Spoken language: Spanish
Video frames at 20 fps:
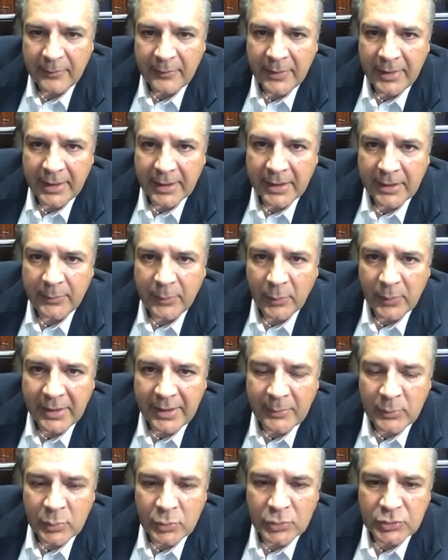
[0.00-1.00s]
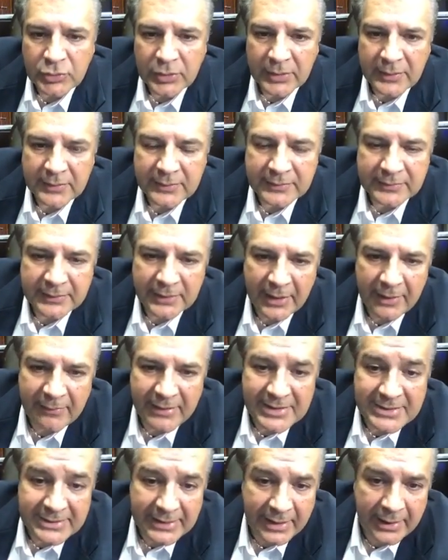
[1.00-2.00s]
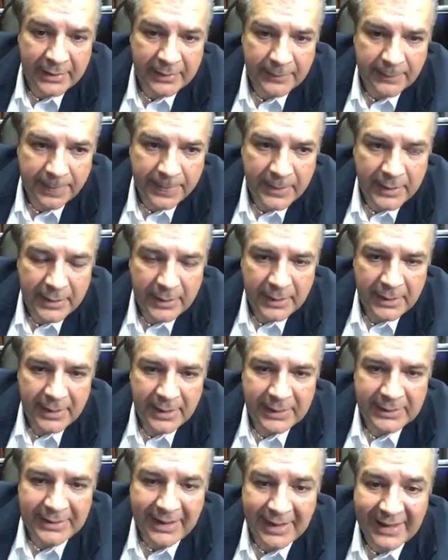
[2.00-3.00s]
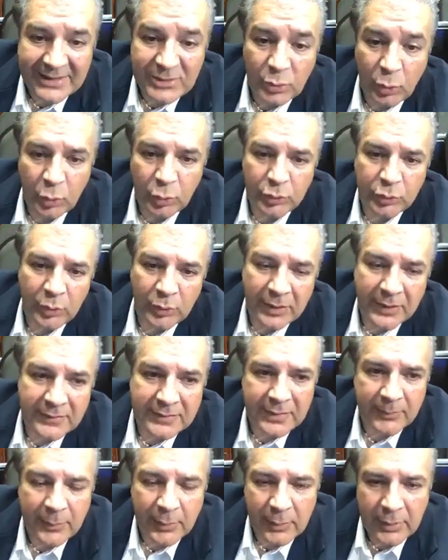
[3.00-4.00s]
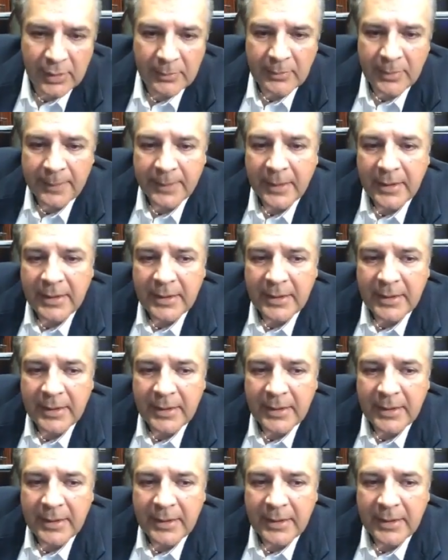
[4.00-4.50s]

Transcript: para que podamos este, avanzar en darle solución a este problema.